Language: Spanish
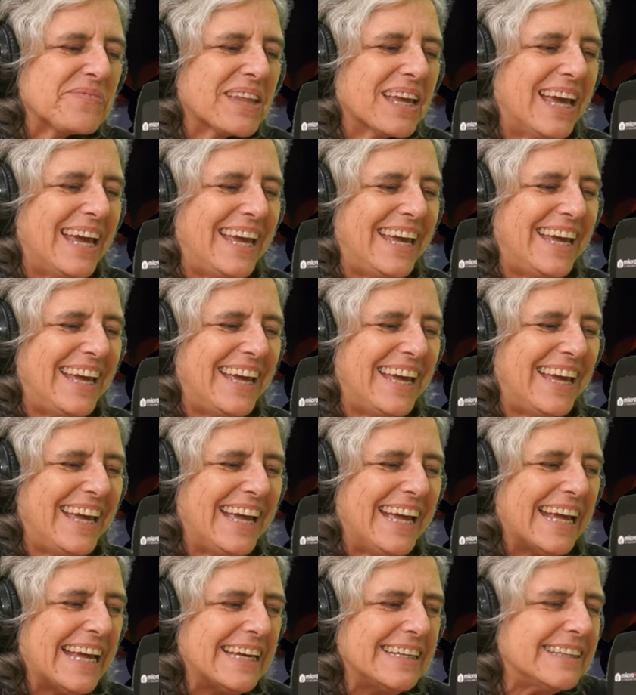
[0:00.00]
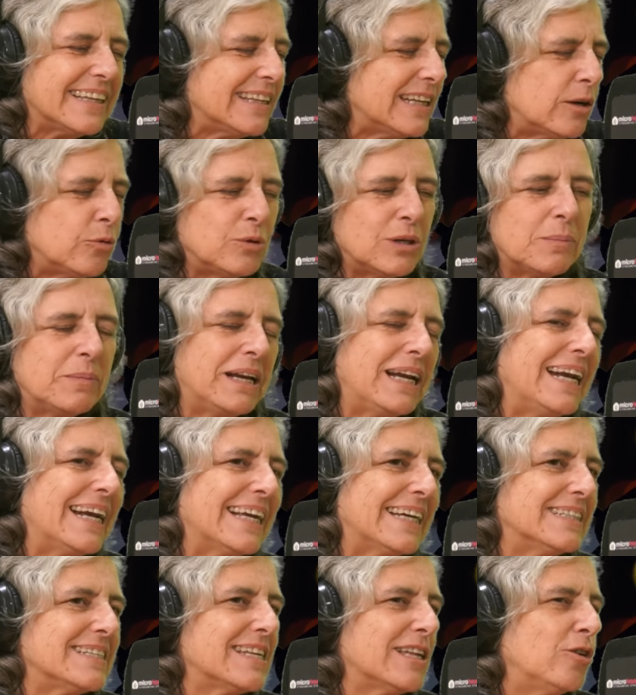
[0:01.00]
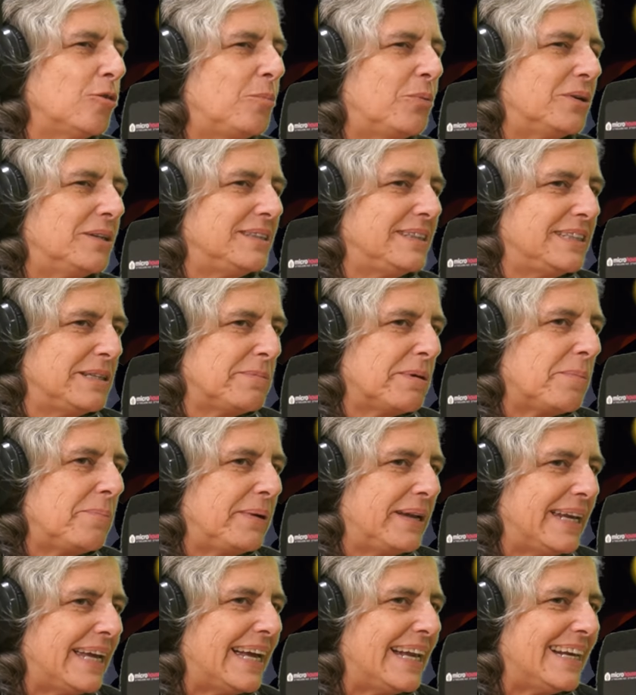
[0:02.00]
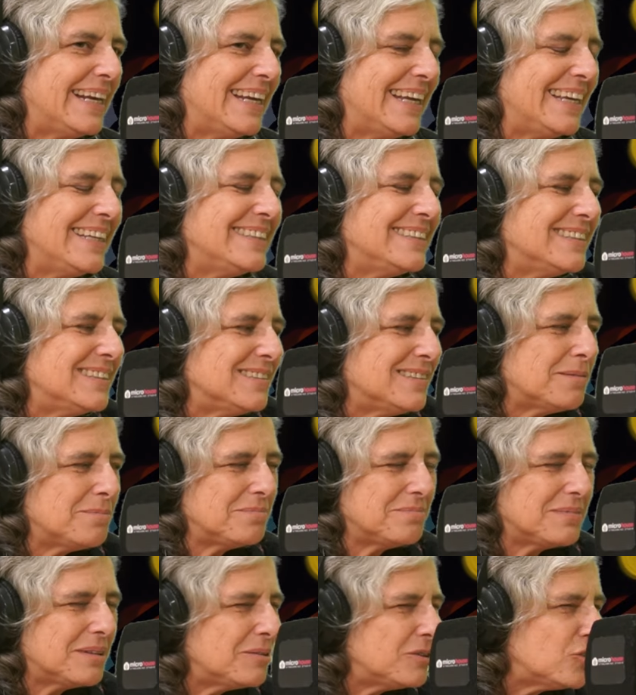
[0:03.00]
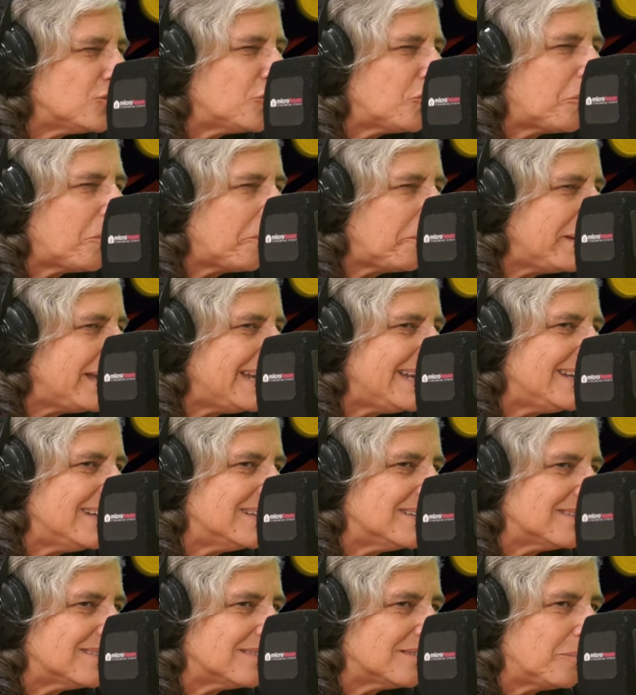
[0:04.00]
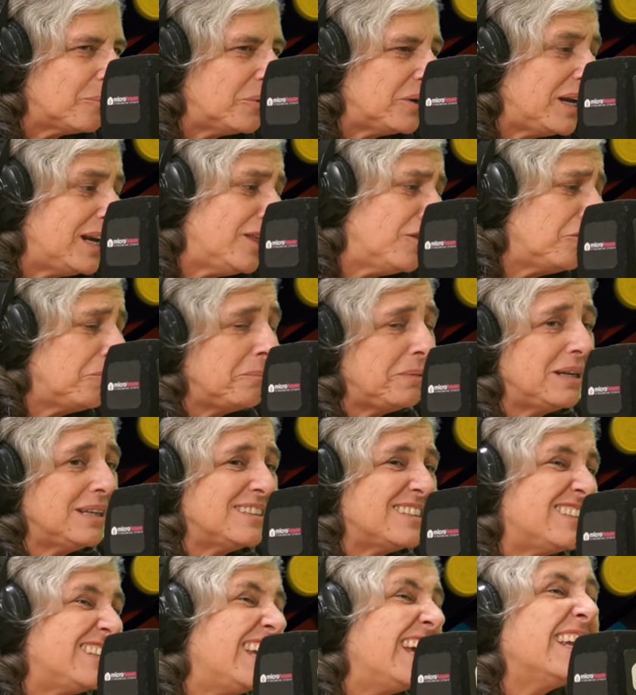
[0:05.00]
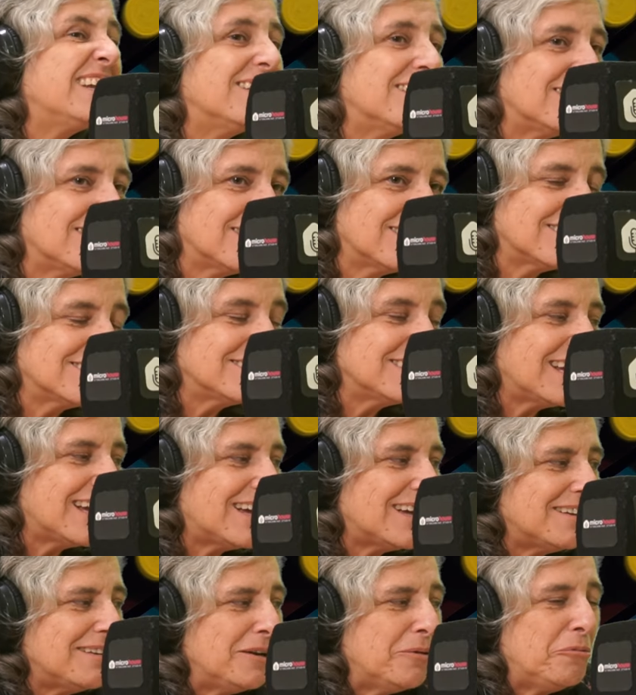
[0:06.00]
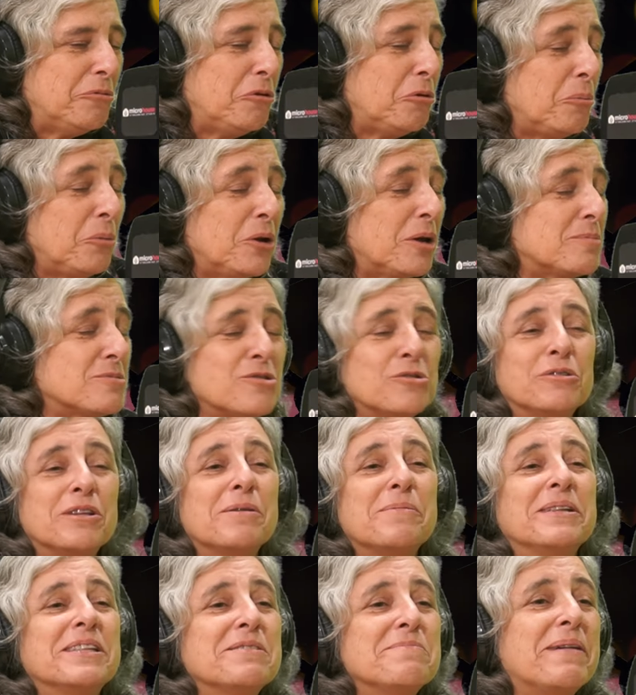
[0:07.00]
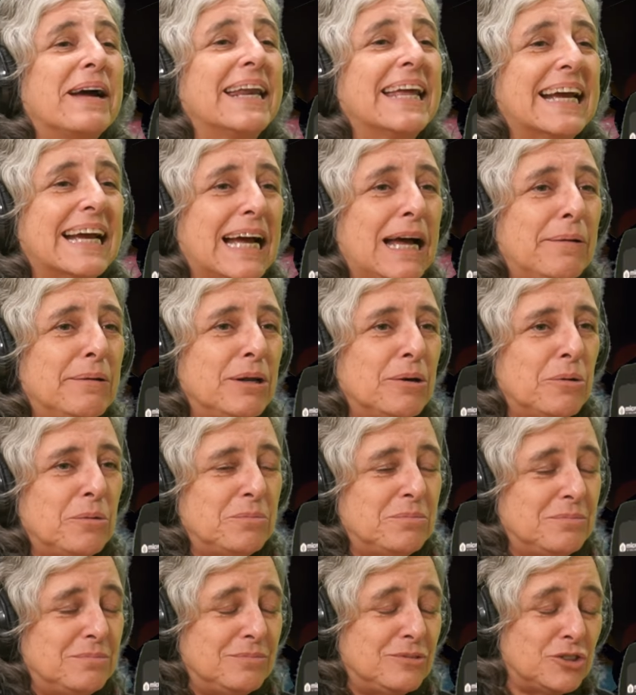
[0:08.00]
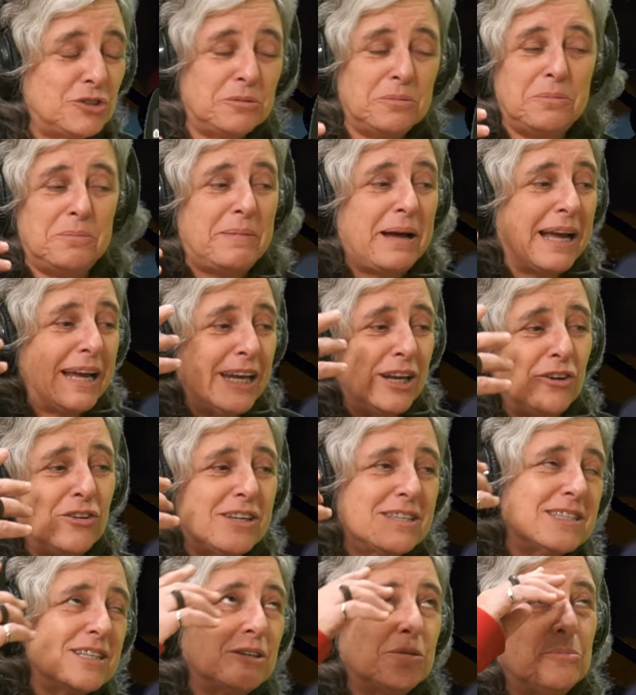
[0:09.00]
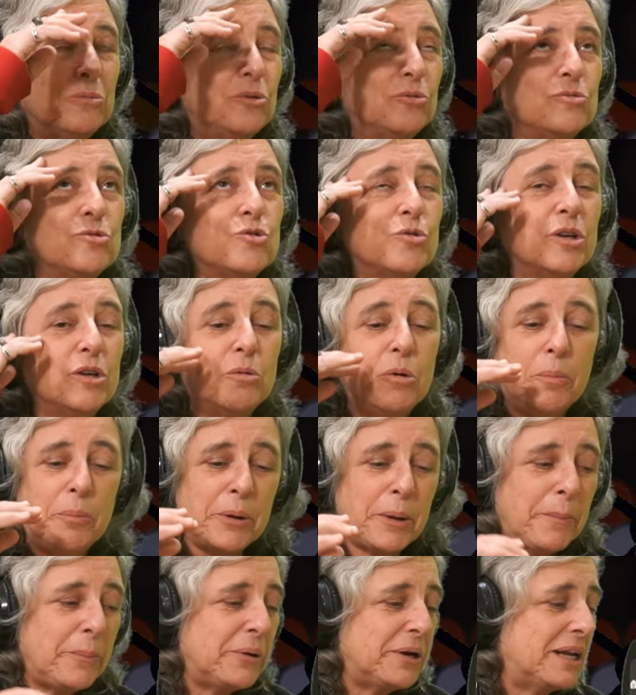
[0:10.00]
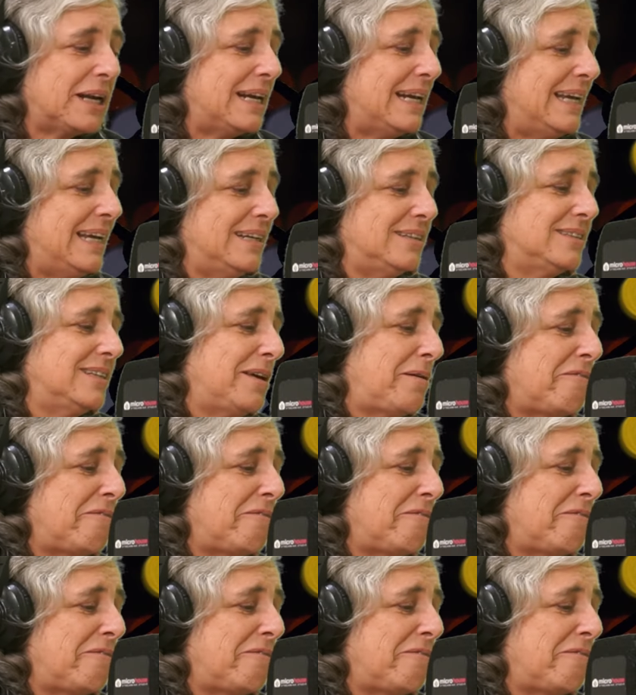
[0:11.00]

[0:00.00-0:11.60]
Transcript: eh, que están de alguna manera alcanzados por el sistema penal. Estamos hablando de 2.000, ponele 2.100. O sea, es un número absolutamente manejable. yo imagino así como un sueño, vos podés ponerle, no sé,